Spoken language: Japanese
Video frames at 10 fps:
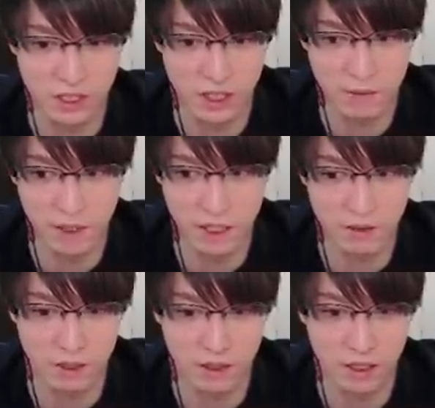ナイパーがい
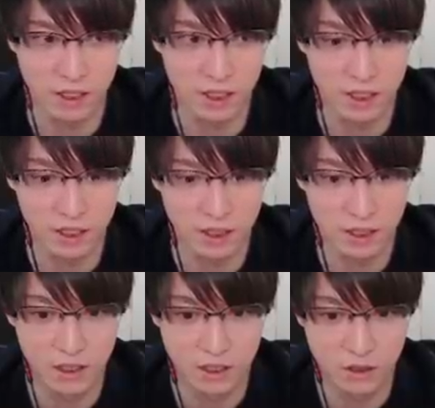るんだよね。
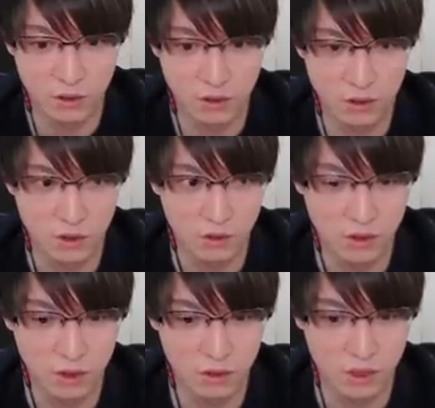ちょっとその
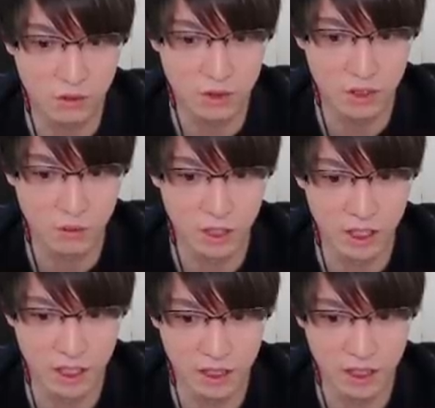人に撃っても
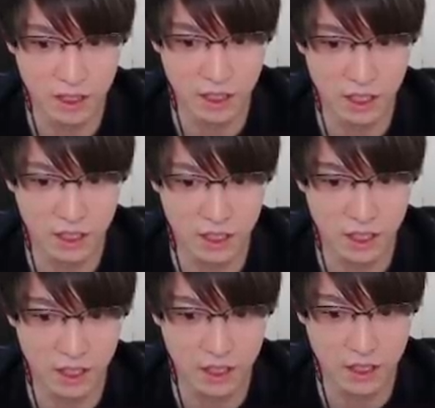な、当たんないから
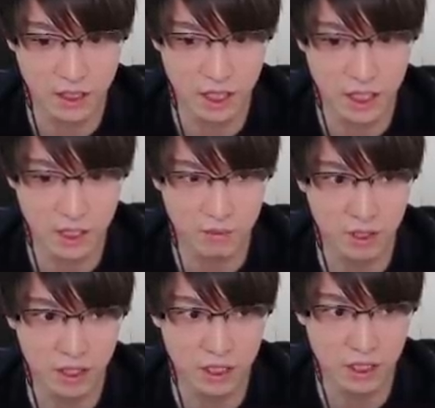な。で、ハープ
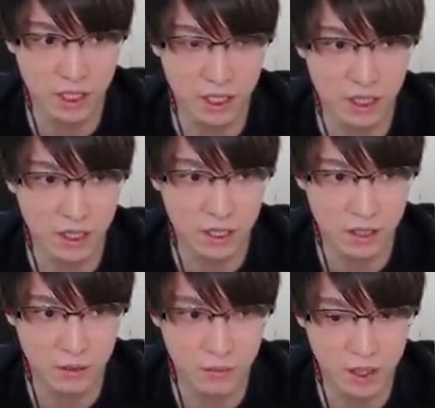出して、
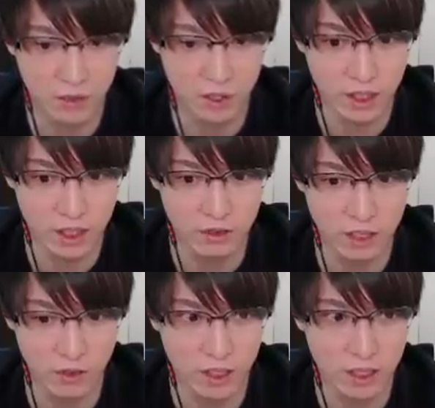まだわい、いる
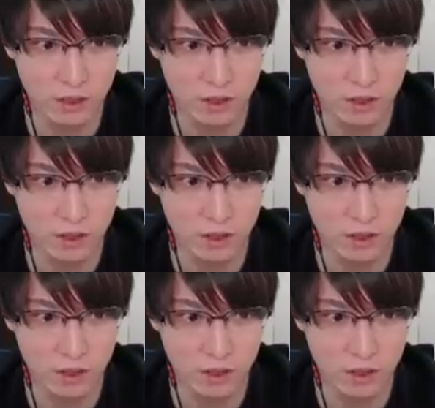ね、湧いてる